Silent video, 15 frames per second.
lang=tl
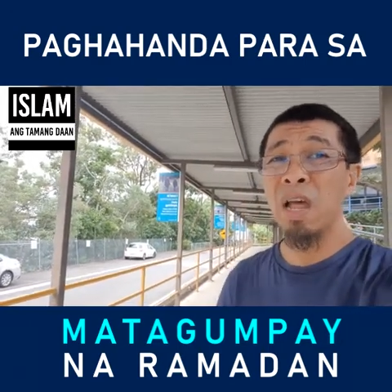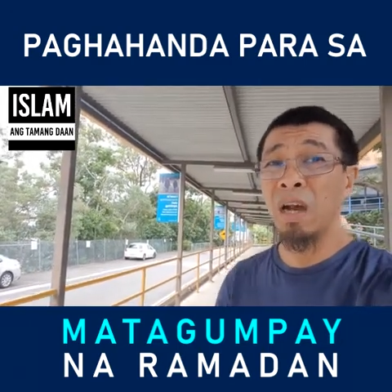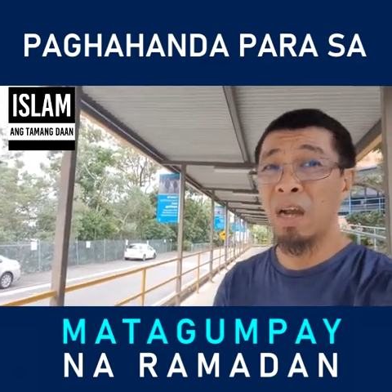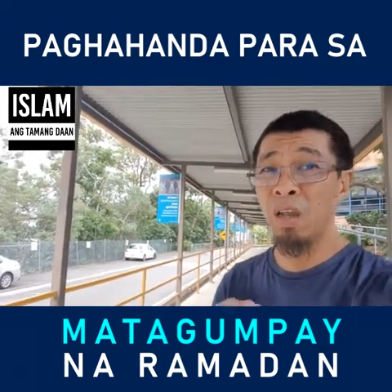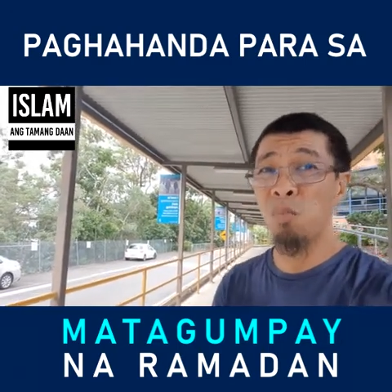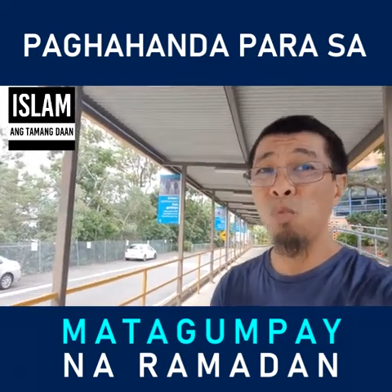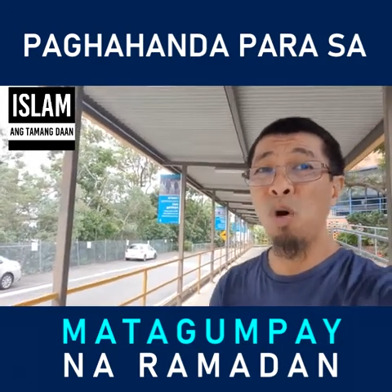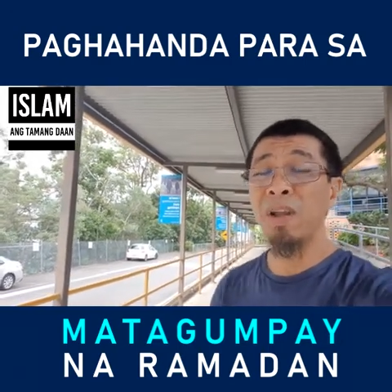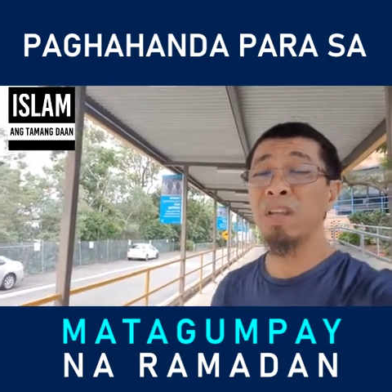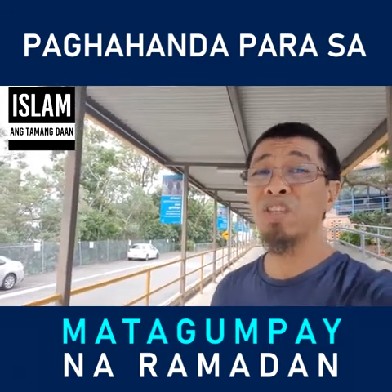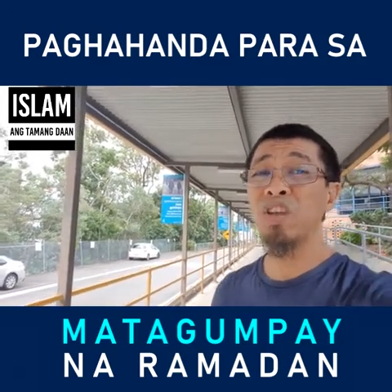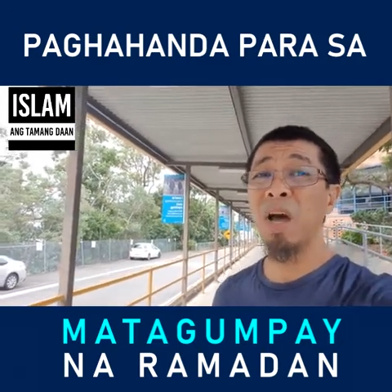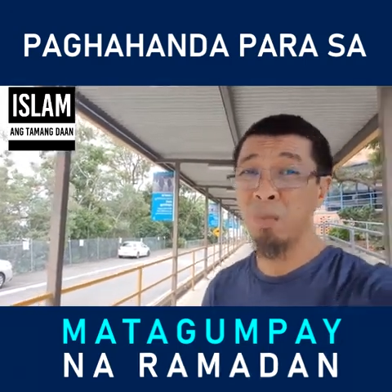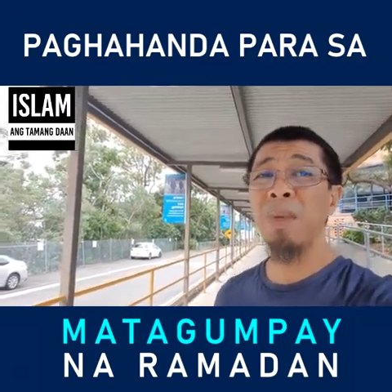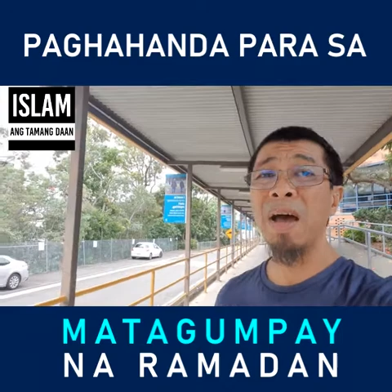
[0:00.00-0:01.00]
ngayong buwan ng
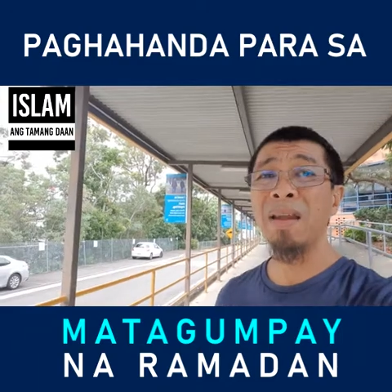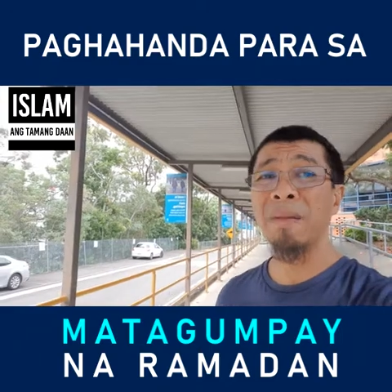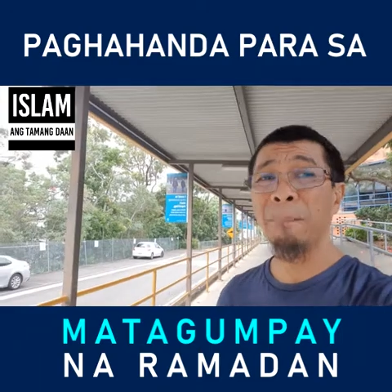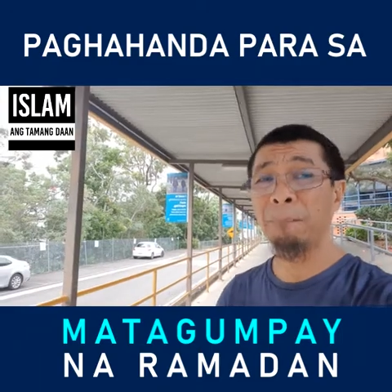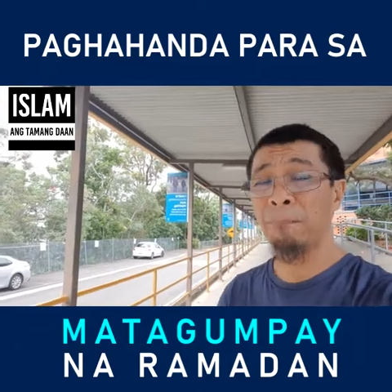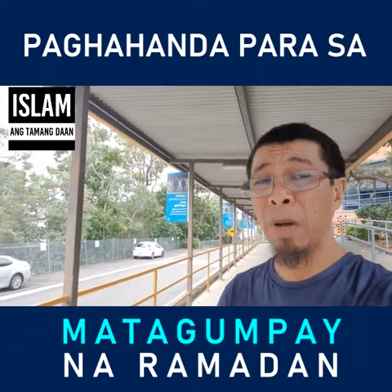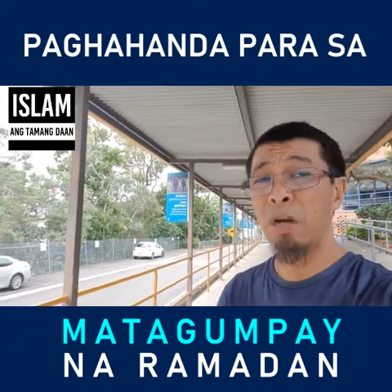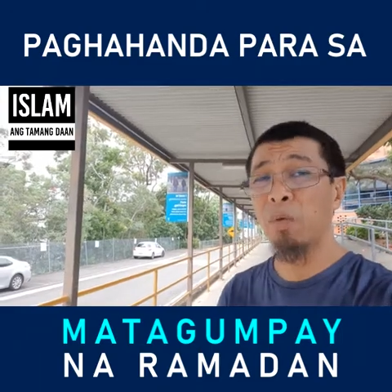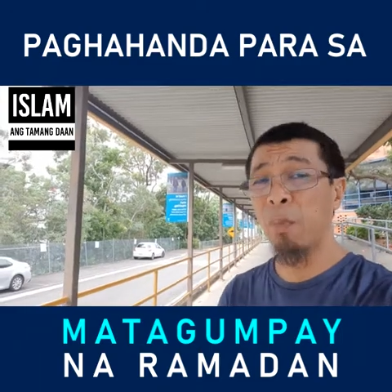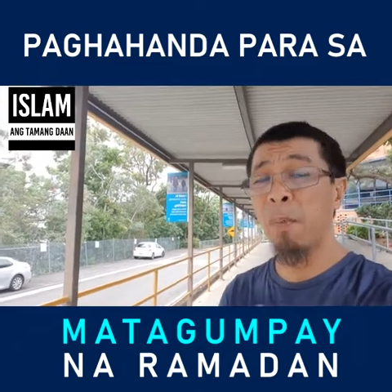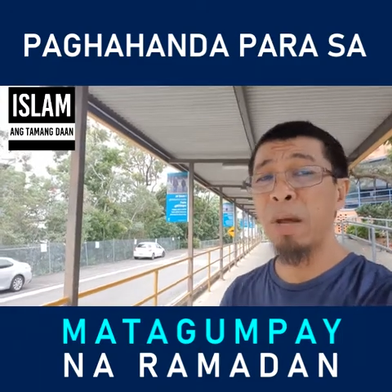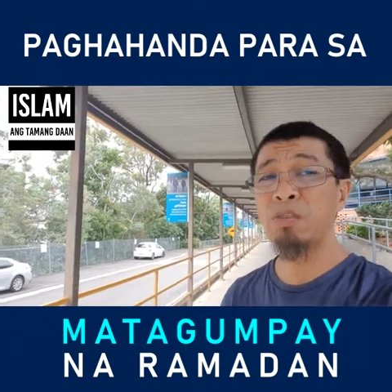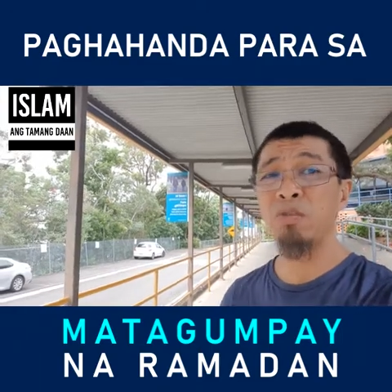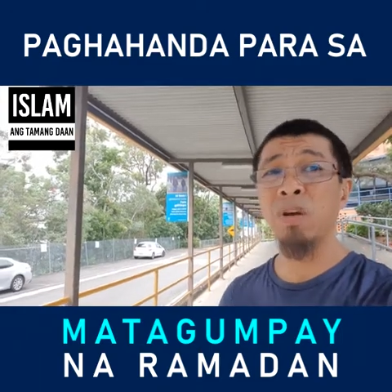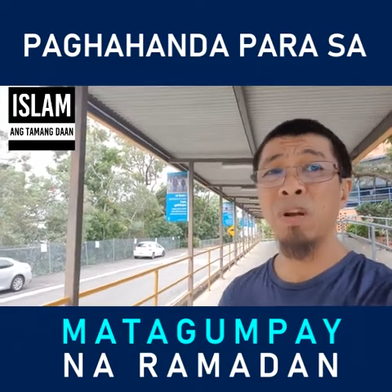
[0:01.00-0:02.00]
Shaaban bago
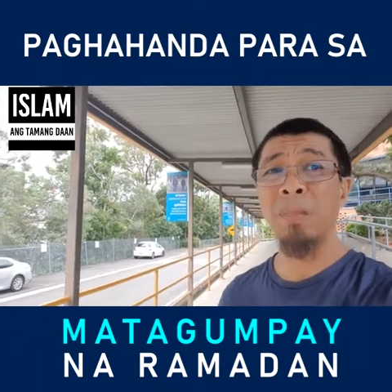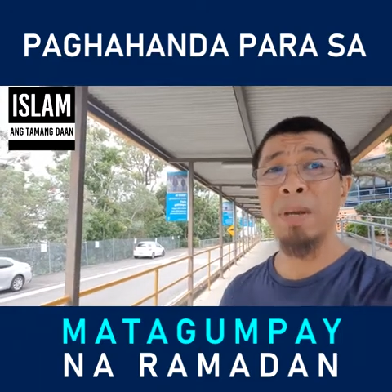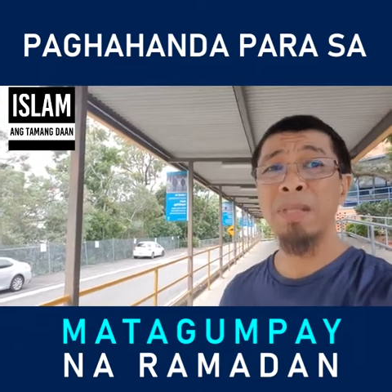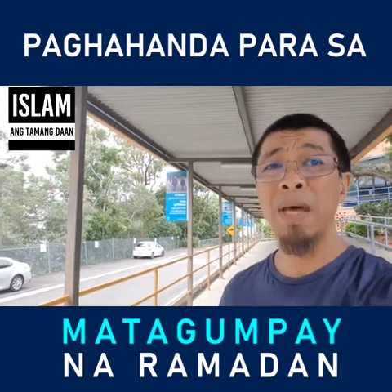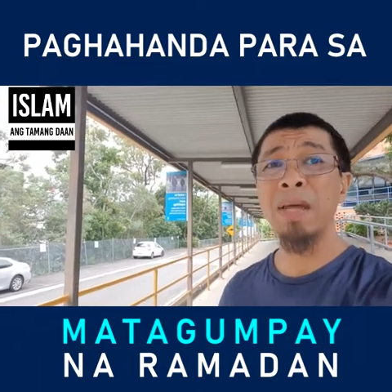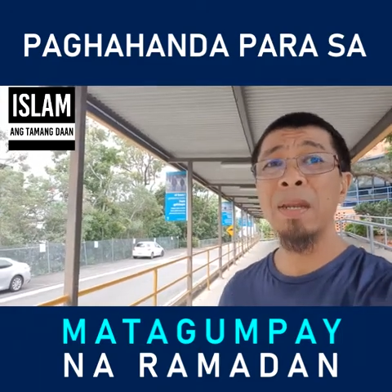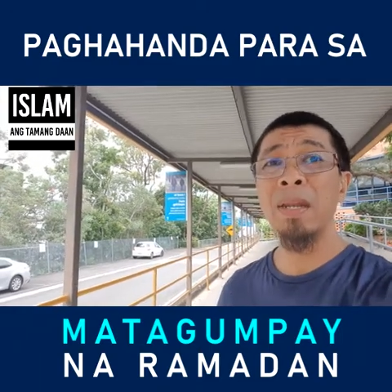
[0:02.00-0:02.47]
pumasok ang Ramadan